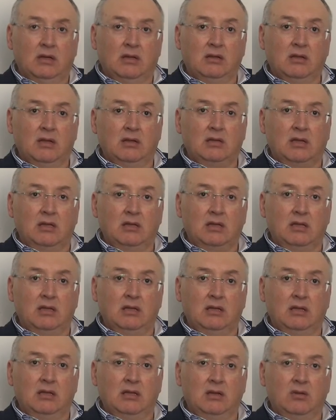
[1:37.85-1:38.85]
النقطة
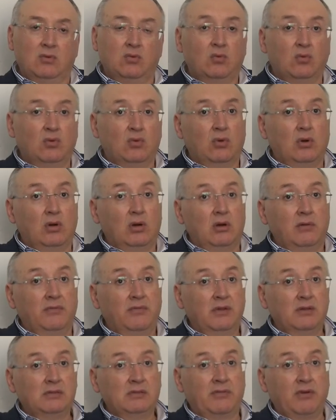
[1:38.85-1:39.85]
الثانية أنه آه،
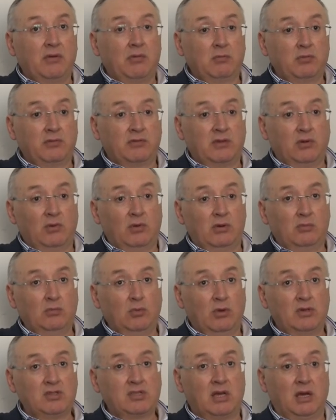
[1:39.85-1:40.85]
في رفع من مستوى
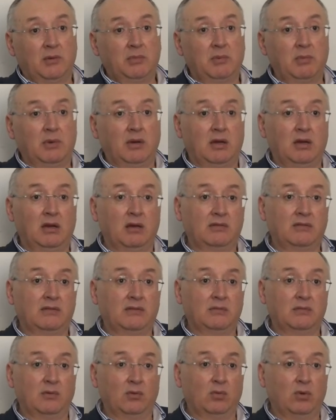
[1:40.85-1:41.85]
المواجهة بما
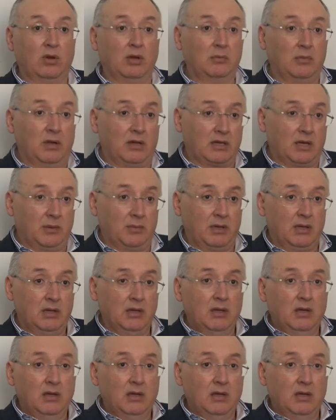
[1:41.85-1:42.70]
خص موضوع المحكمة